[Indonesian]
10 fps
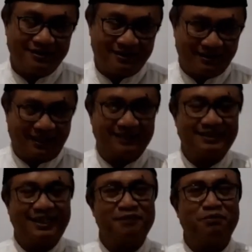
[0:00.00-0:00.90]
Dan
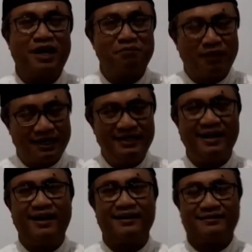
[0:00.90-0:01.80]
Allah maha
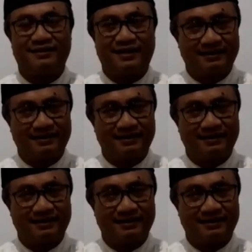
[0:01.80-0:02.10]
melihat